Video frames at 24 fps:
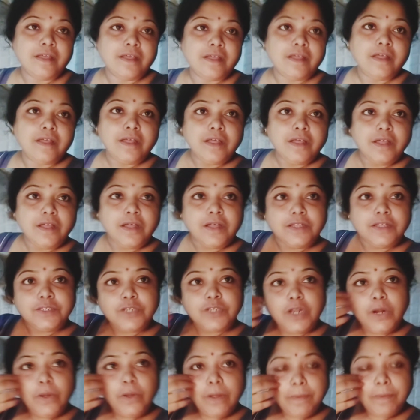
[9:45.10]
দিয়ে দিলাম
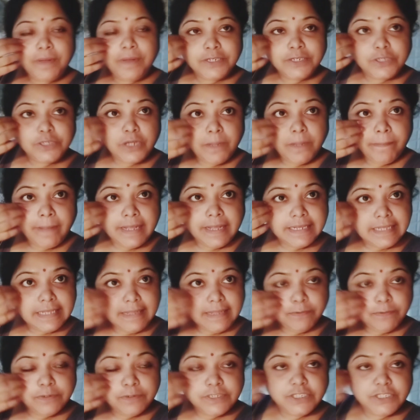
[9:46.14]
চলো আমার সব
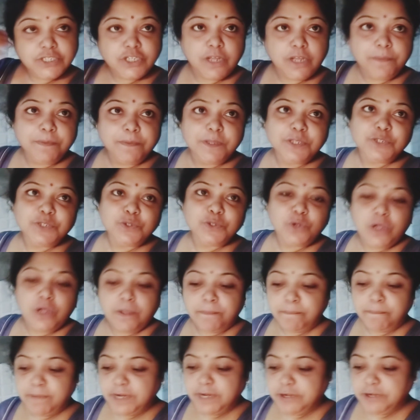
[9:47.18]
ভাজাভুজি সব কিছু
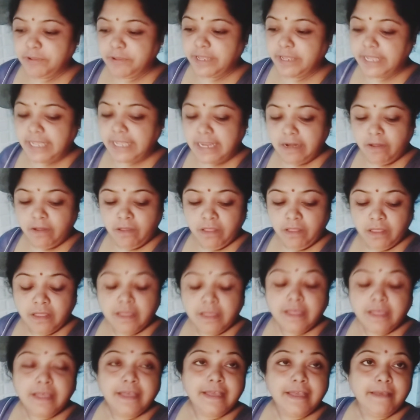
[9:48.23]
কমপ্লিট হয়ে গেল
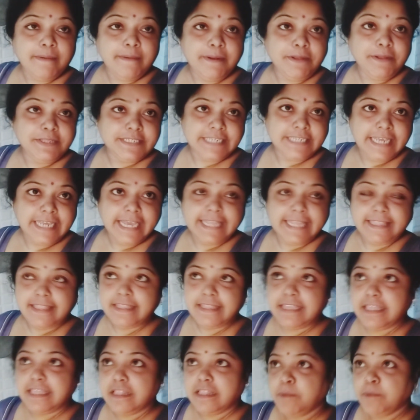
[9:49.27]
এবার হচ্ছে খেতে
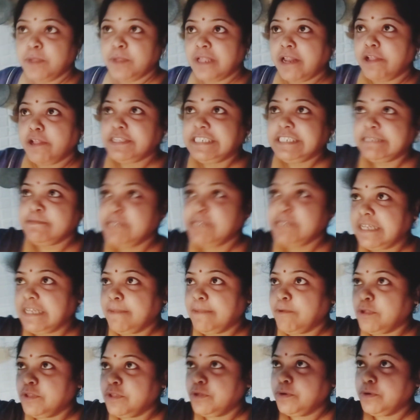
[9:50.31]
দিয়ে দেবো দাঁড়া চিমনিটা
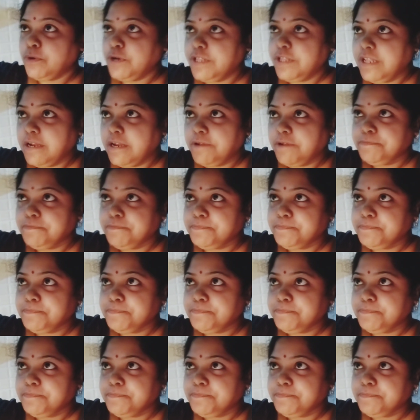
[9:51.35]
বন্ধ করে দাঁড়ো